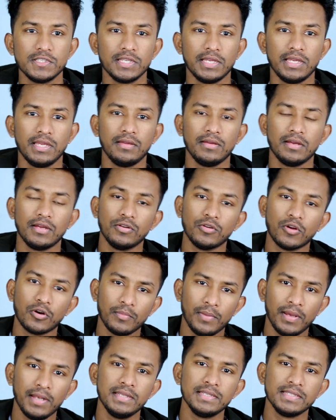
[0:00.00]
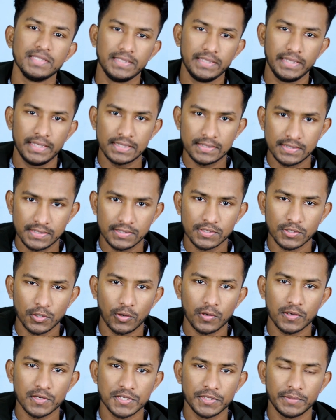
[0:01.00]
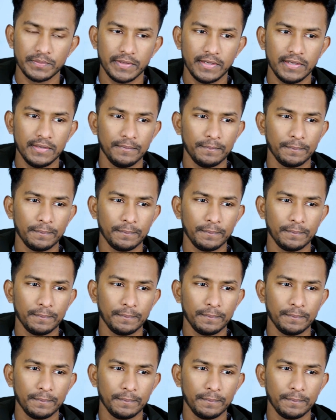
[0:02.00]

যে নর্মালি সিএসসি স্কলারশিপে